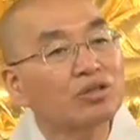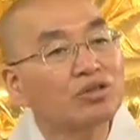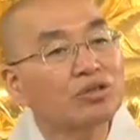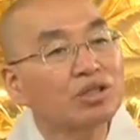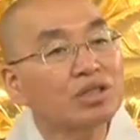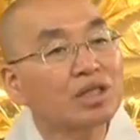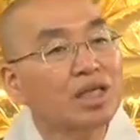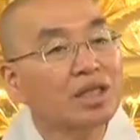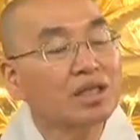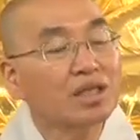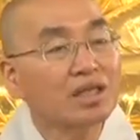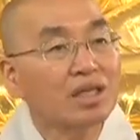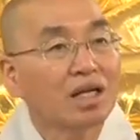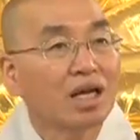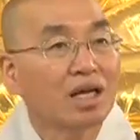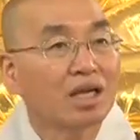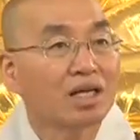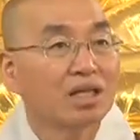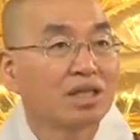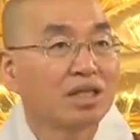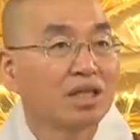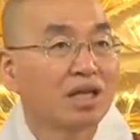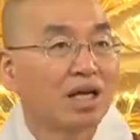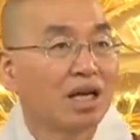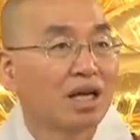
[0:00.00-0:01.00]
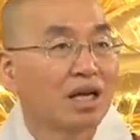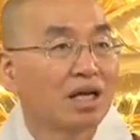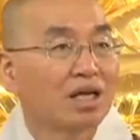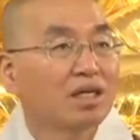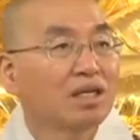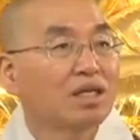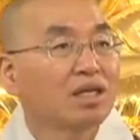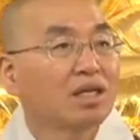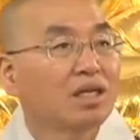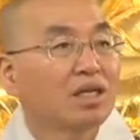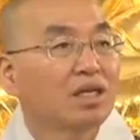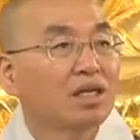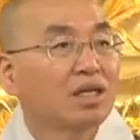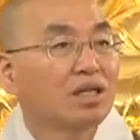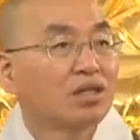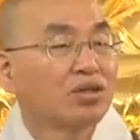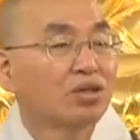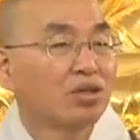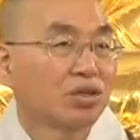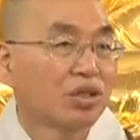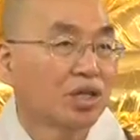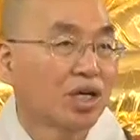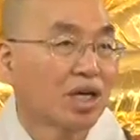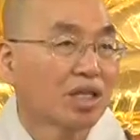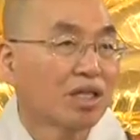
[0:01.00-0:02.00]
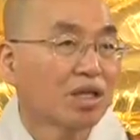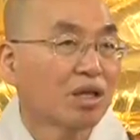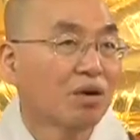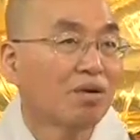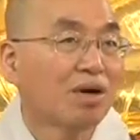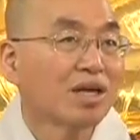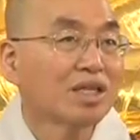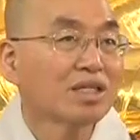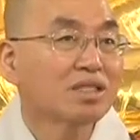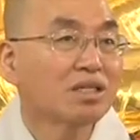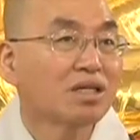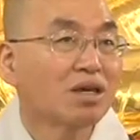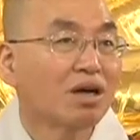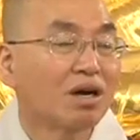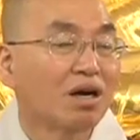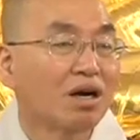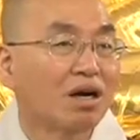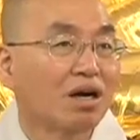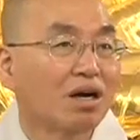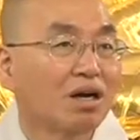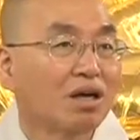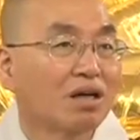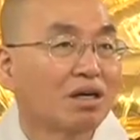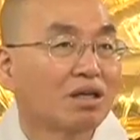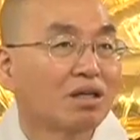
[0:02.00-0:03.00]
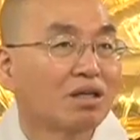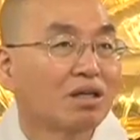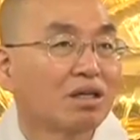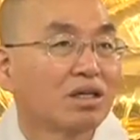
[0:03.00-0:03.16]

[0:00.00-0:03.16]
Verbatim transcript: 귀찮다 하는데 너 어디 갔다 와서